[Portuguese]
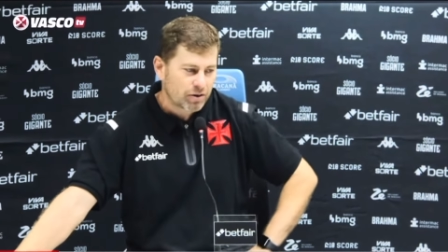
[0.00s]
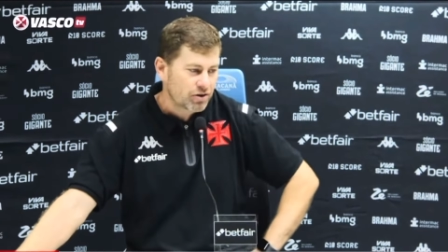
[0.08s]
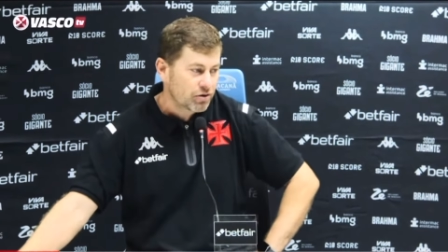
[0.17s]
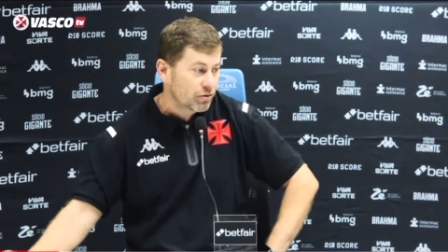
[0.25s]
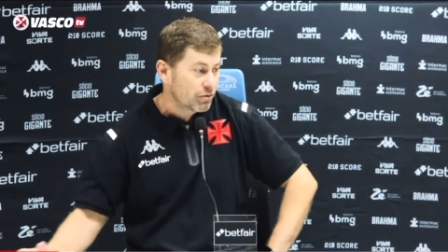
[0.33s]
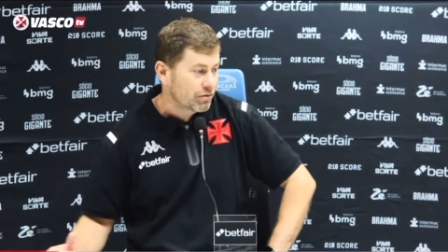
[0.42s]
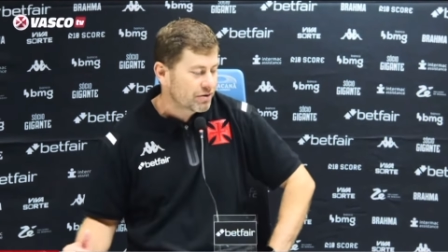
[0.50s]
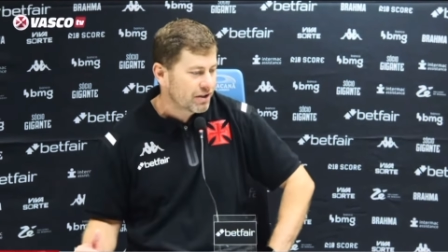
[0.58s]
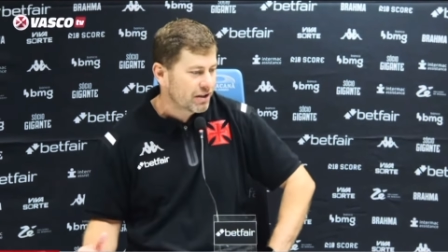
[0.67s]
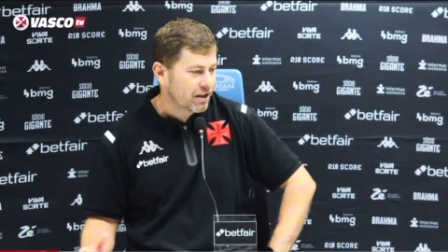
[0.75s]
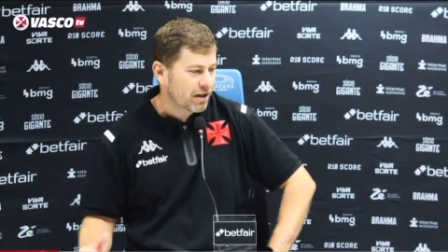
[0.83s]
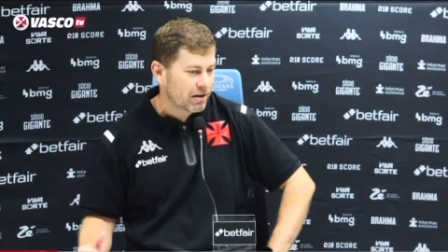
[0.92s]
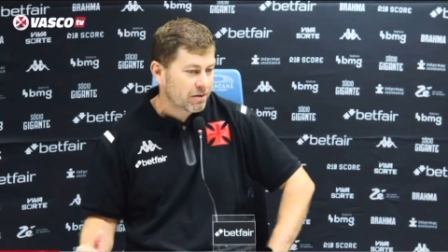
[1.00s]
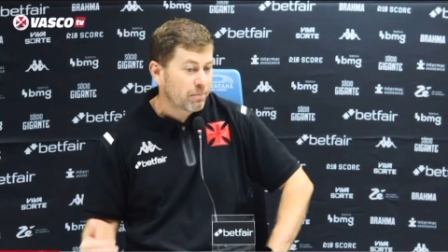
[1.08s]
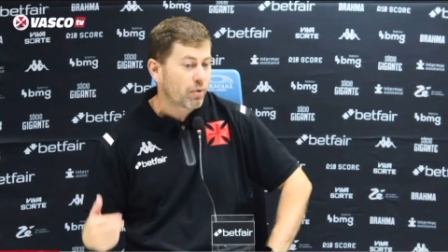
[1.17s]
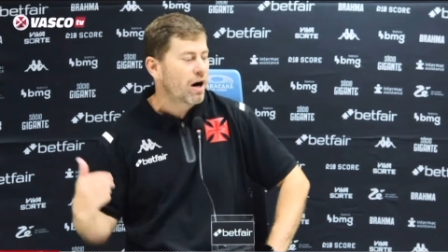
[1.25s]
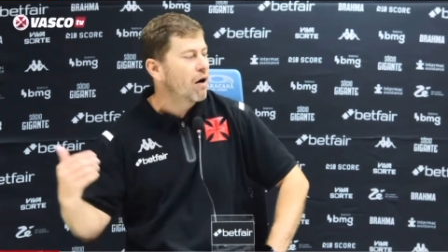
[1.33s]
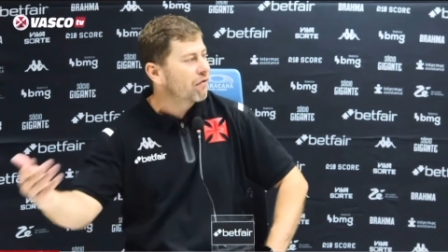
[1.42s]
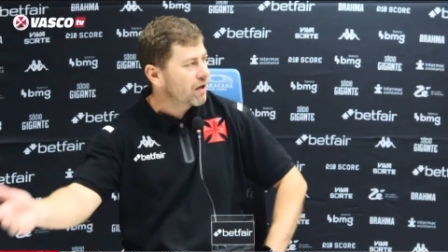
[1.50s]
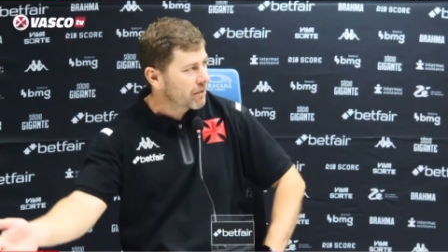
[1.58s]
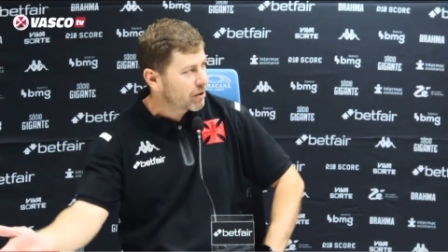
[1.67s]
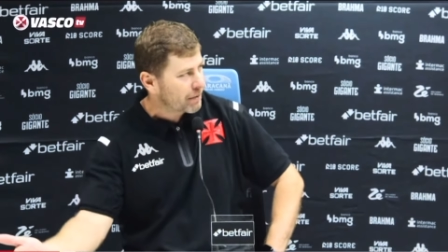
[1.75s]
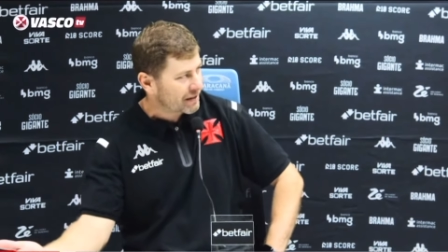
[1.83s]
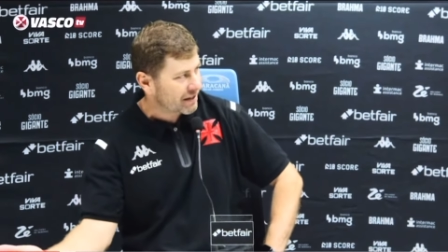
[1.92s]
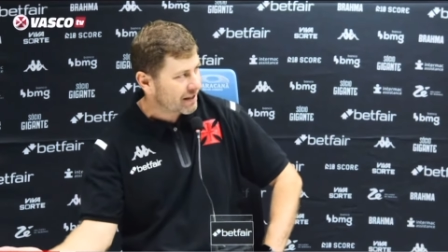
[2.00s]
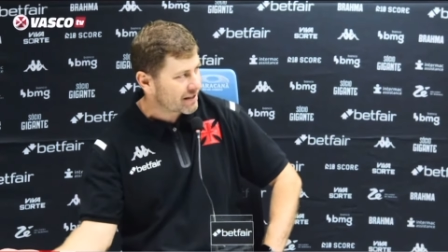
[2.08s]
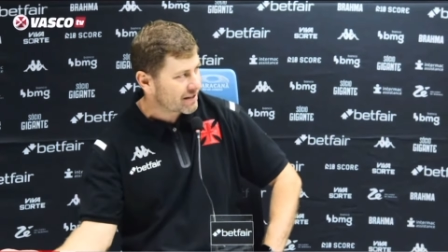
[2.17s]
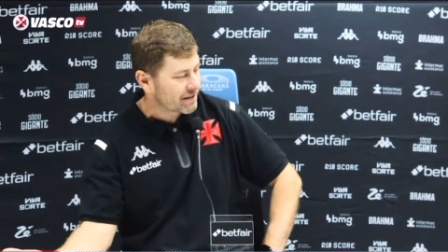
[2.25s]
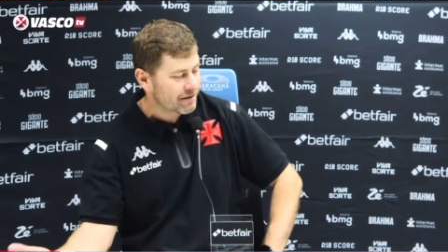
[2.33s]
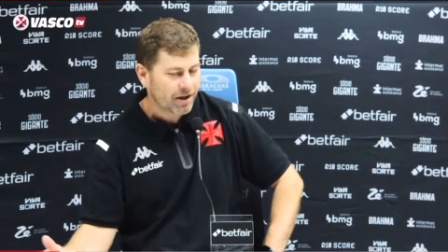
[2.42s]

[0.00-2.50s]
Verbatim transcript: a gente não conseguia empurrar o Flamengo para trás, né?